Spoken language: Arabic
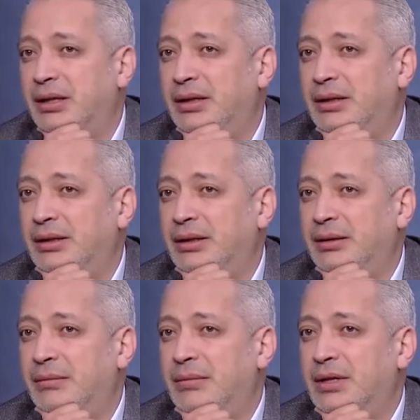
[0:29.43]

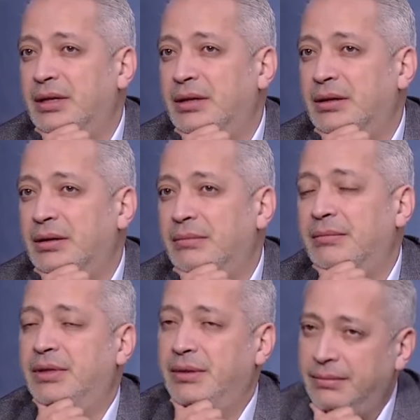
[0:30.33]
تحطيم أصنام
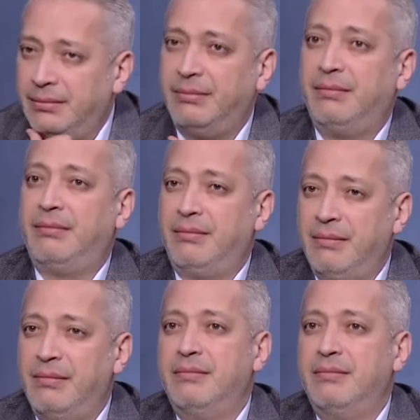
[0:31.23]
حرب تحطيم